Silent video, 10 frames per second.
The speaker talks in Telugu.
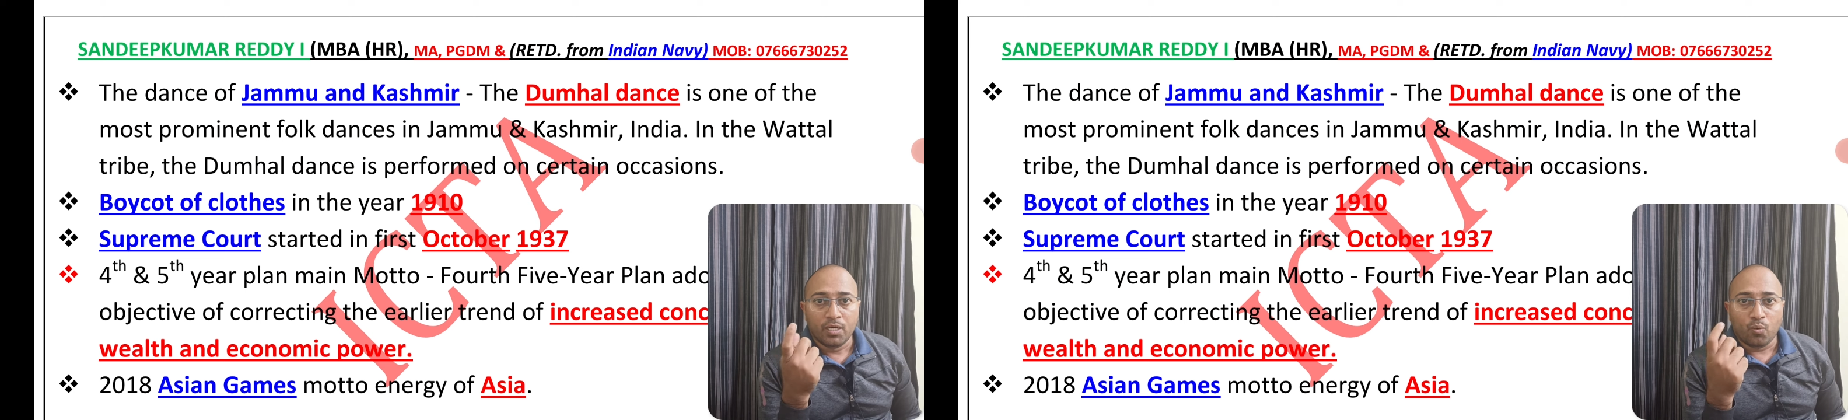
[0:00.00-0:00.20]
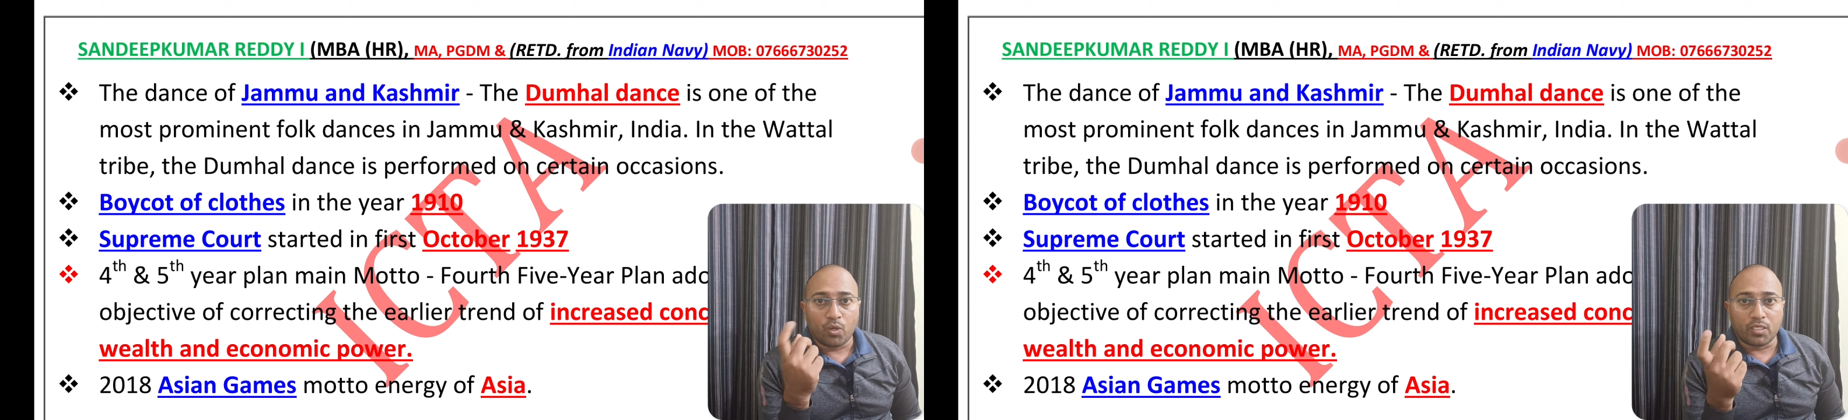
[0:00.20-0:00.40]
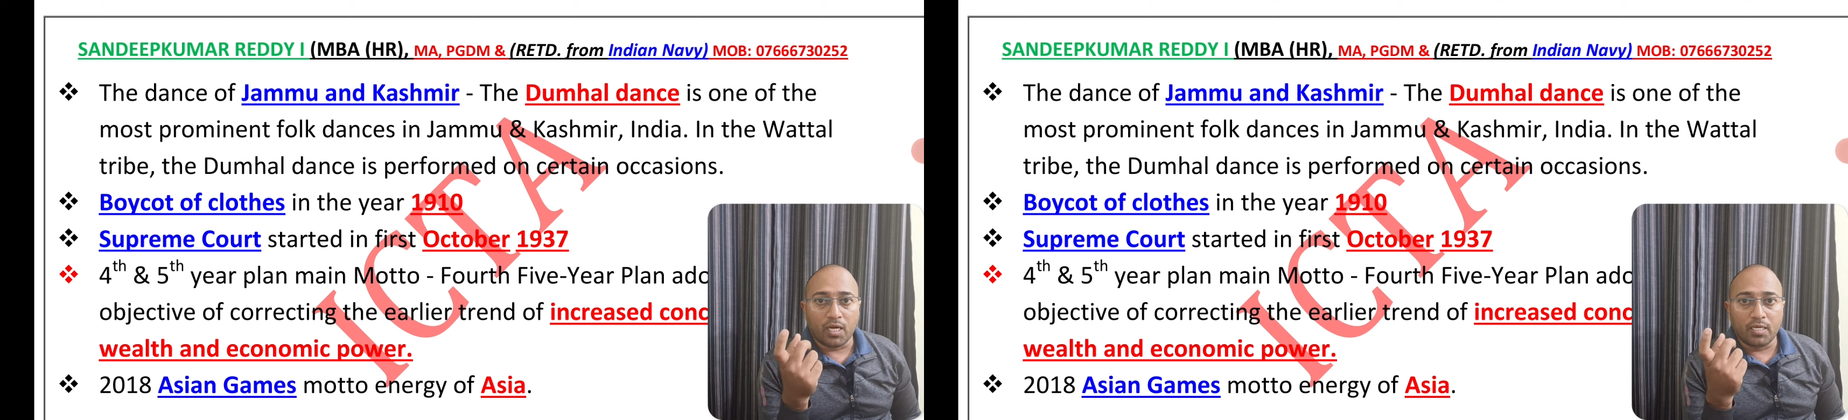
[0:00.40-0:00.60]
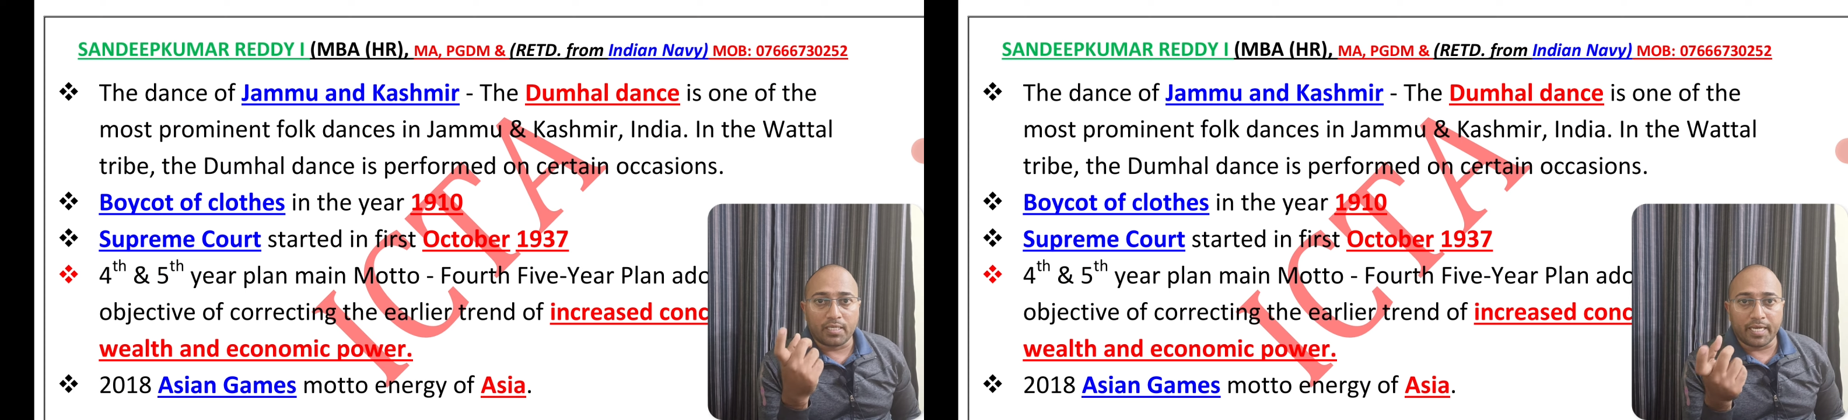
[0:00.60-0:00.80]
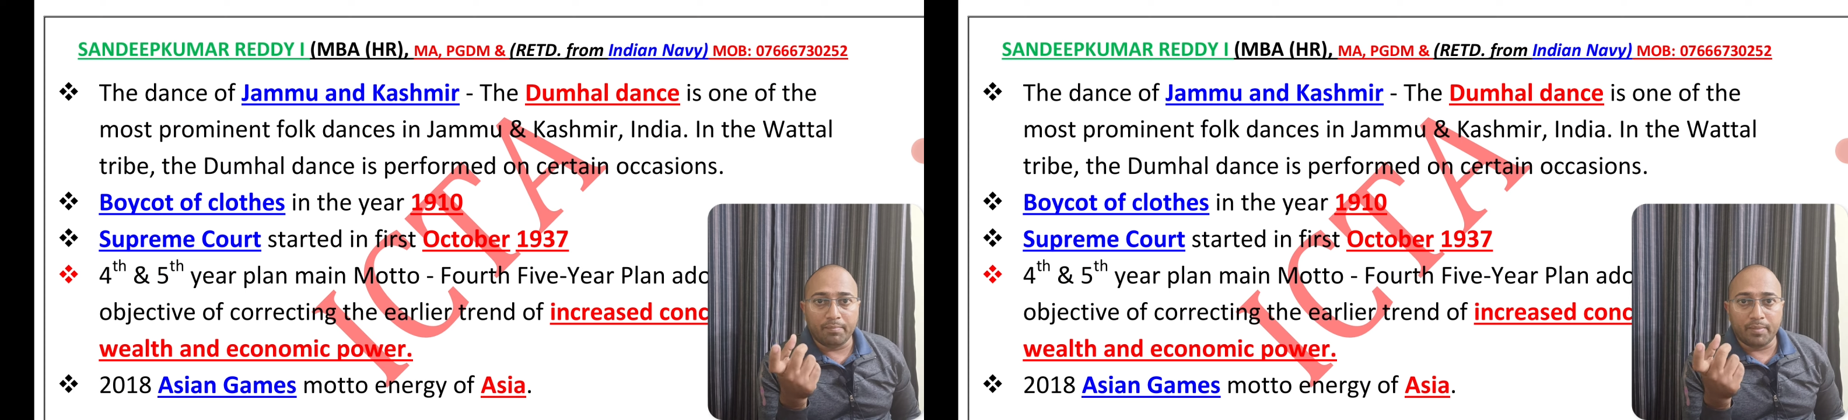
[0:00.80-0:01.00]
వటాల్
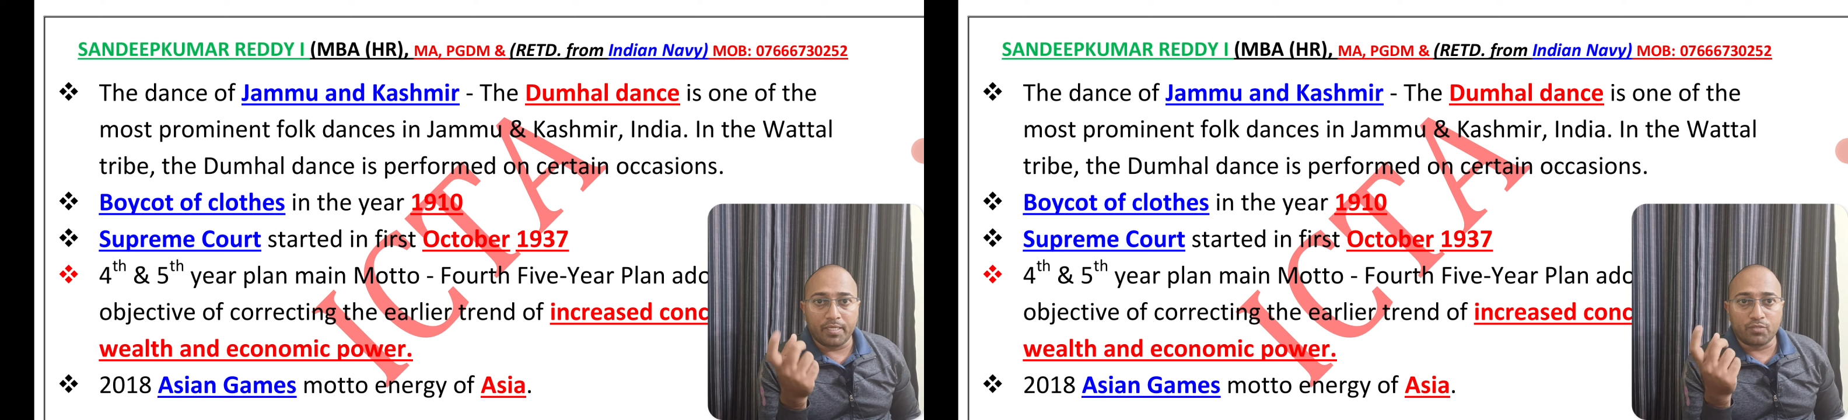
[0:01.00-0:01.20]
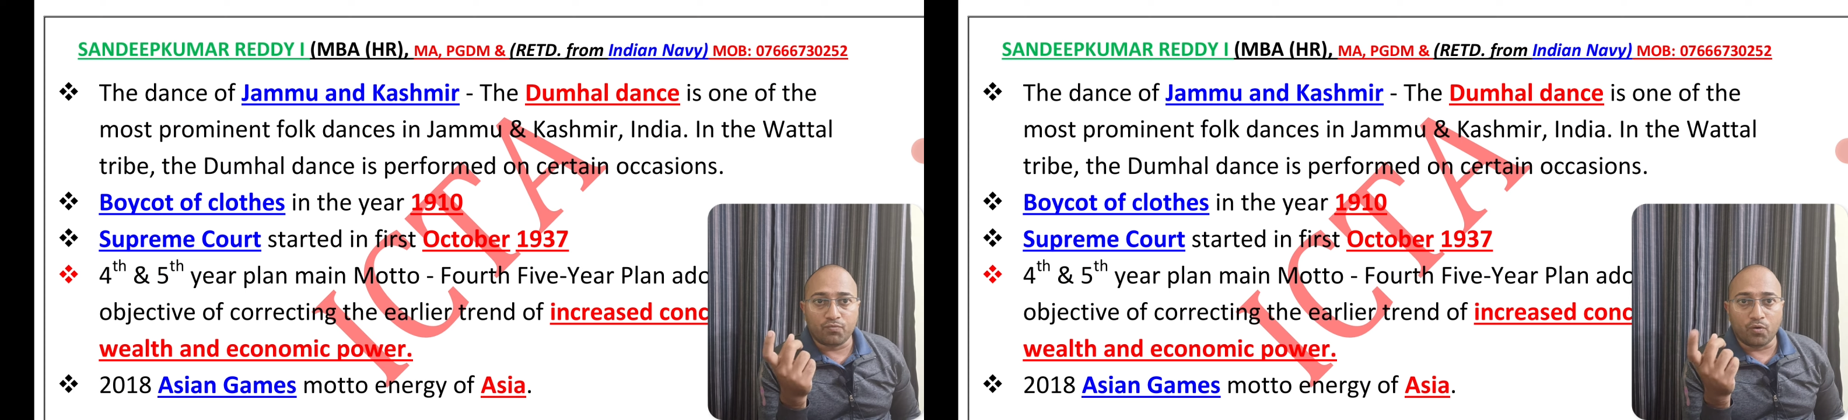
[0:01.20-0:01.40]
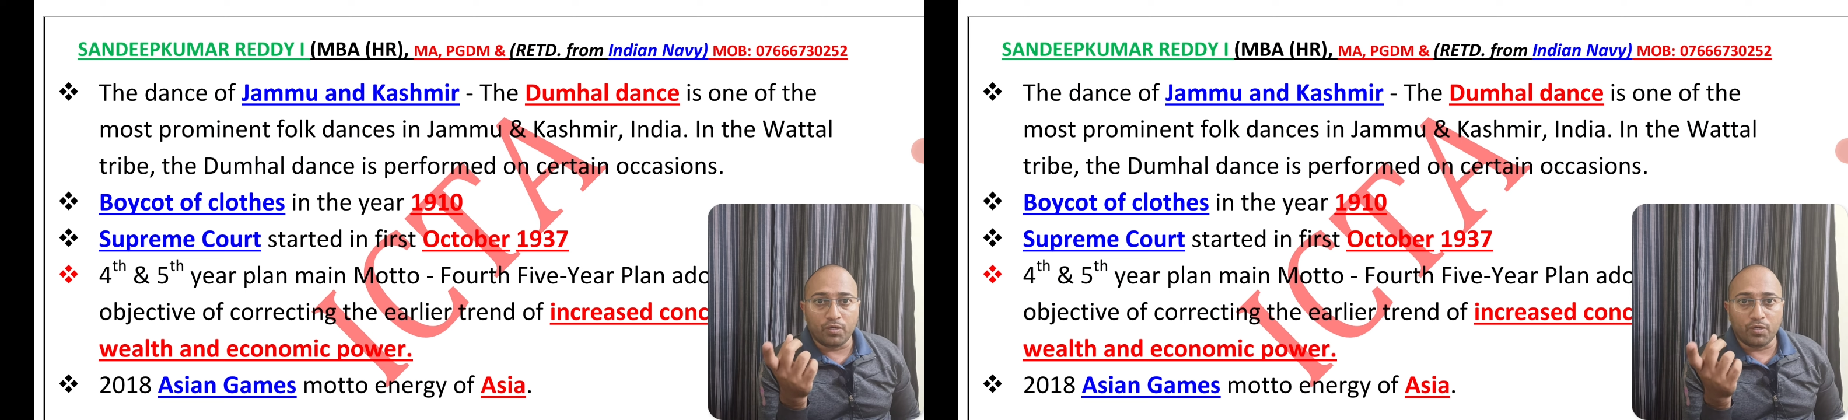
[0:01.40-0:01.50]
ట్రైబ్ ఈజ్ ఫౌండ్